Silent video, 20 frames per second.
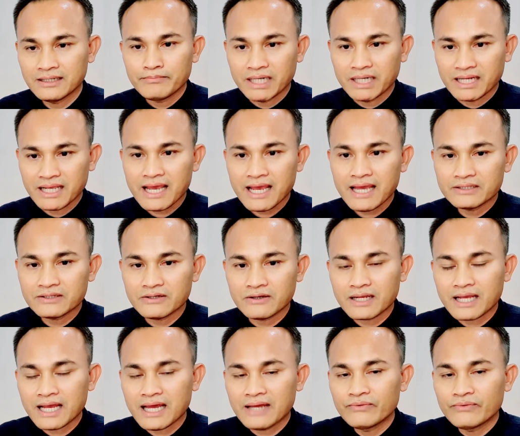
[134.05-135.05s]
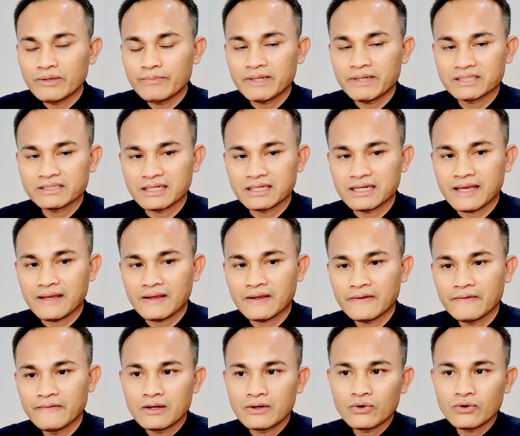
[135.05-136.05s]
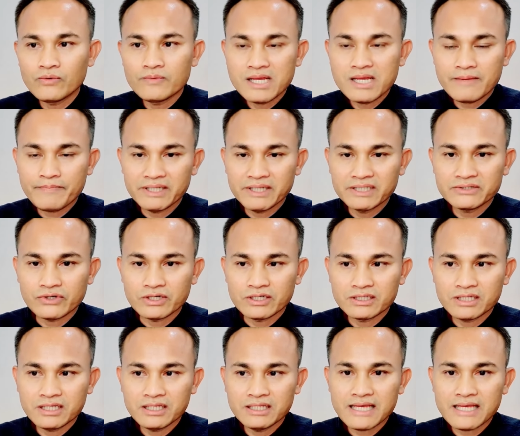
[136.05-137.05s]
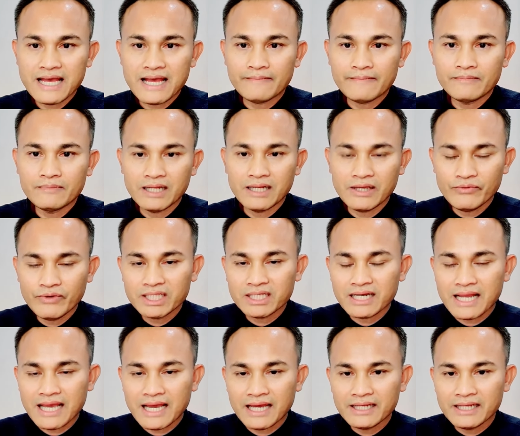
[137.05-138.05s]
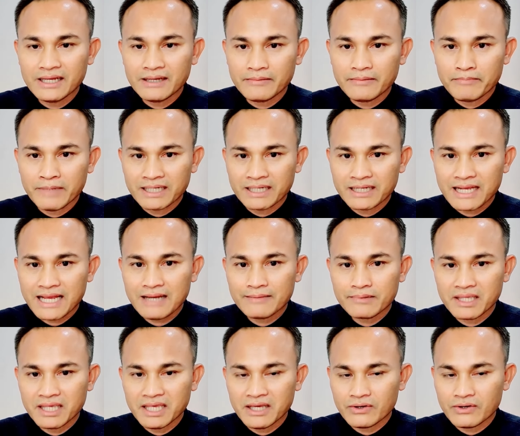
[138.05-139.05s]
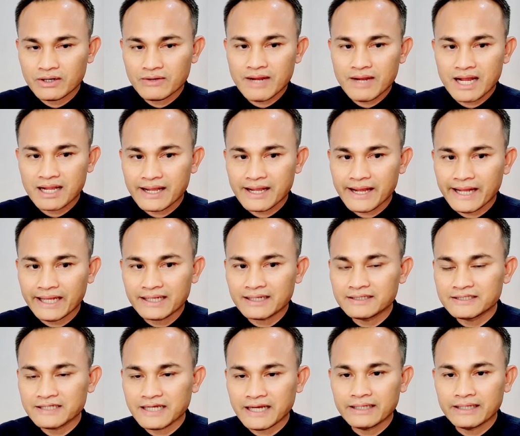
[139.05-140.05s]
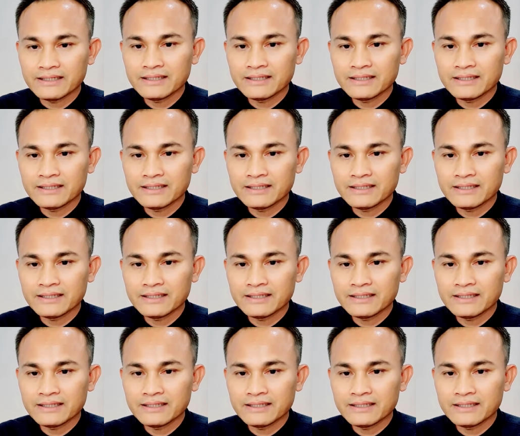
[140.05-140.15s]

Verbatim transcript: มันง่ายต่อการวิปัสสนา รูปเนี่ยเป็นส่วนที่หยาบและเวทนาเนี่ยมันคาบเกี่ยวระหว่างกายกับใจ